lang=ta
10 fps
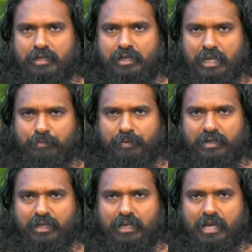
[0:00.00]
கிபி
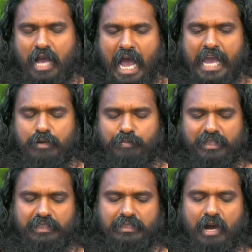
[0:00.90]

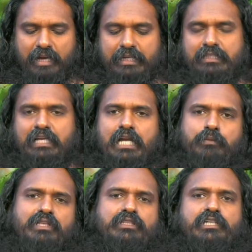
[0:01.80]
ஐம்பத்தி நாலுலேருந்து
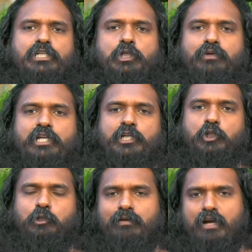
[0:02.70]
அறுபத்தி எட்டு
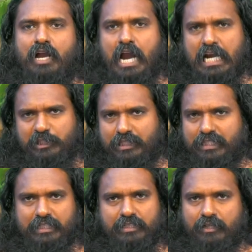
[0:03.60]
வரைக்கும் ஆட்சியில்
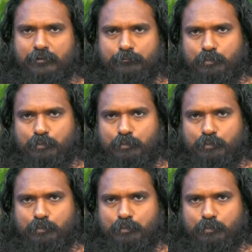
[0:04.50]
இருக்கிறான்